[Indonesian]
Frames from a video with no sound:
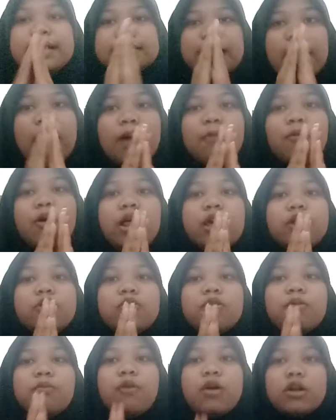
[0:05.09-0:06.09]

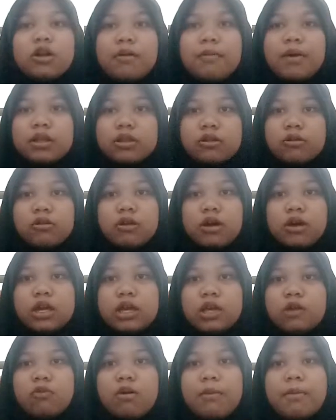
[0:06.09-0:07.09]
Assalamualaikum
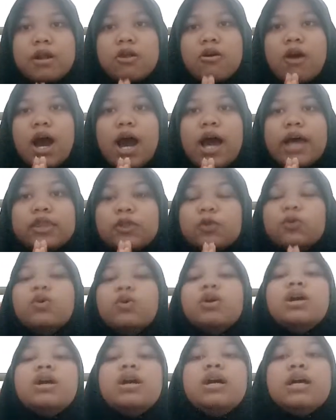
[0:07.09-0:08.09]
warahmatullahi
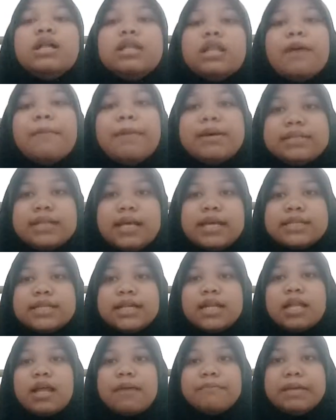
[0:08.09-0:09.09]
wabarakatuh. Nama saya
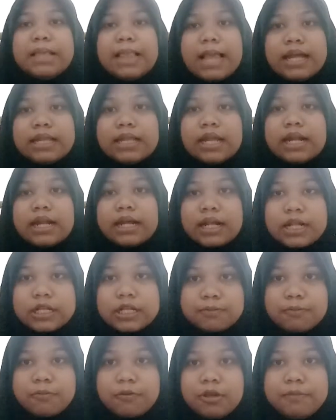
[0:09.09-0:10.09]
Zila Nabila dari
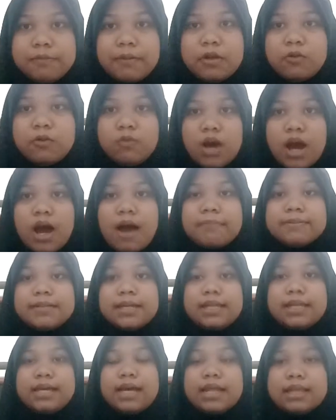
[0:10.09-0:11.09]
kelas 10 IPA 2
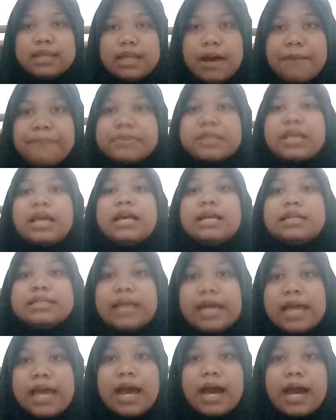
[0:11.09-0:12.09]
absen 36.
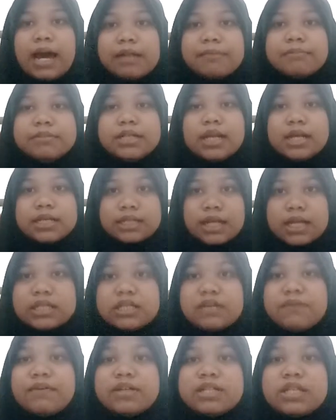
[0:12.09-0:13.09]
Saya akan menjelaskan
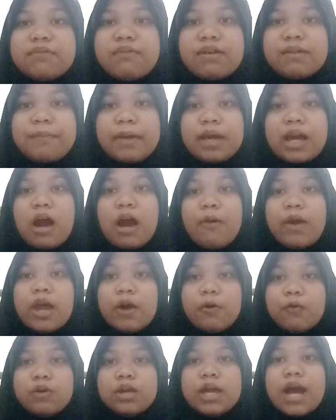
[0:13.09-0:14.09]
sifat-sifat
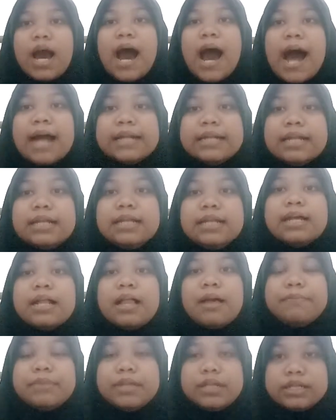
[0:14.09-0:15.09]
PKWU yang ada di
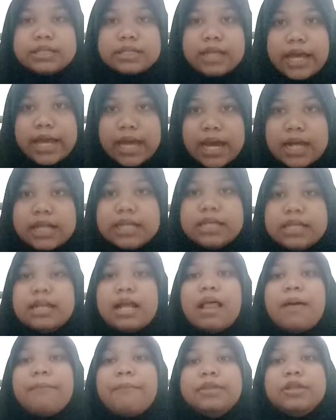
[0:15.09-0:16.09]
dalam diri saya, di
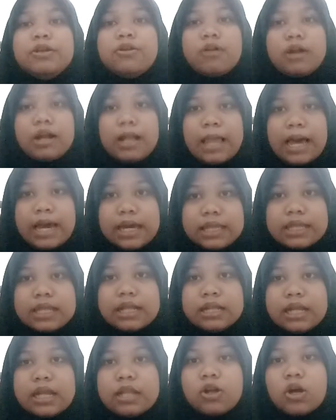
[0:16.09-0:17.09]
dalam diri orang lain,
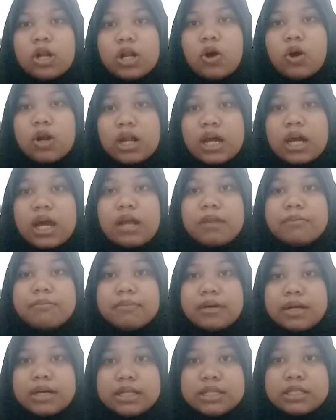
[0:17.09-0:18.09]
dan orang-orang yang
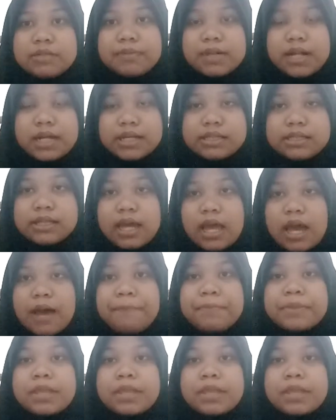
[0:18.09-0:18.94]
menginspirasi saya.